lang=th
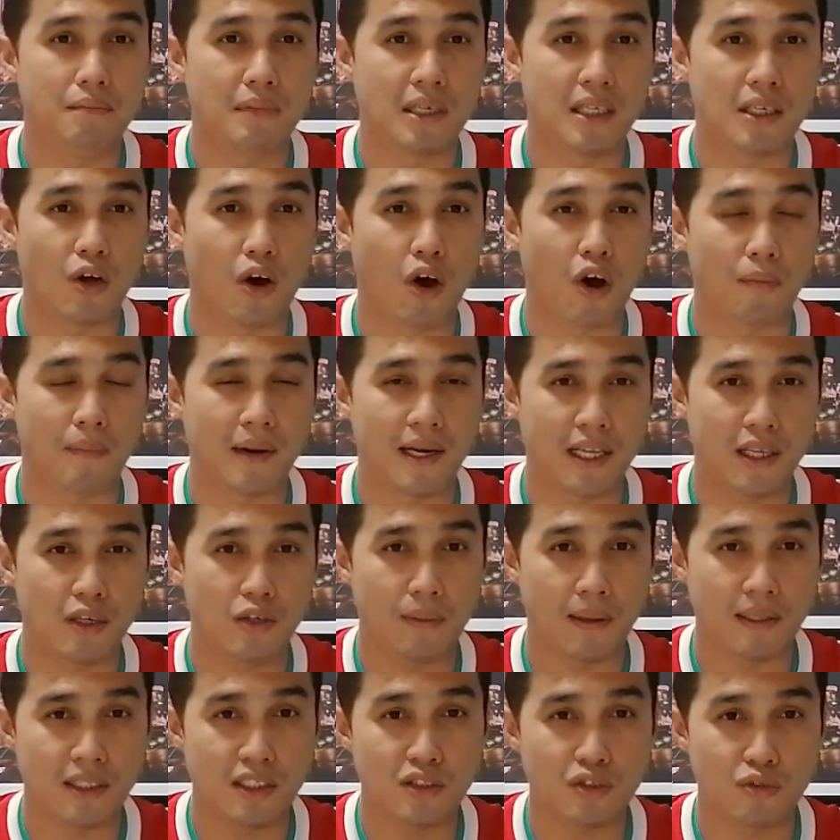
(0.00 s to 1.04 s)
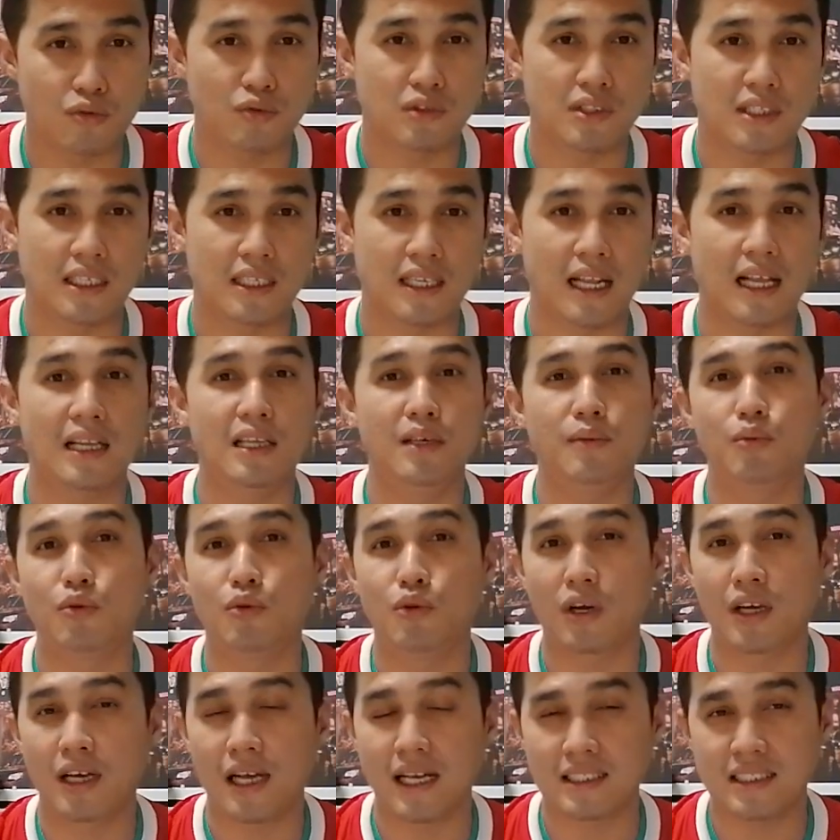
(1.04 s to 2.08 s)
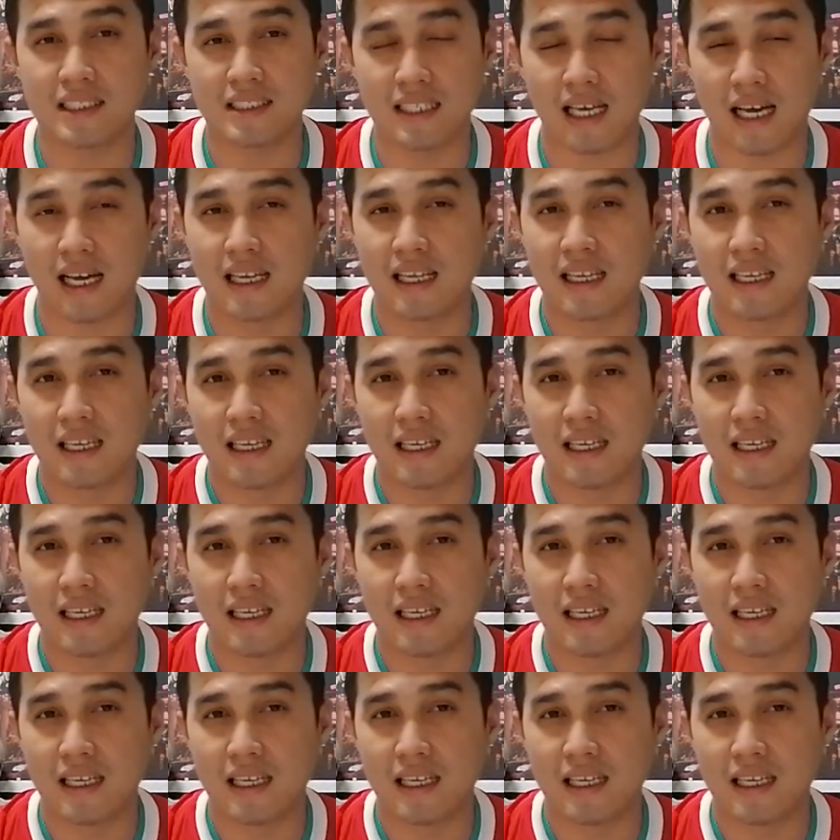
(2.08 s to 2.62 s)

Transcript: มันออกมาในรูปแบบที่สูสีและริวพูค่อนข้างที่จะ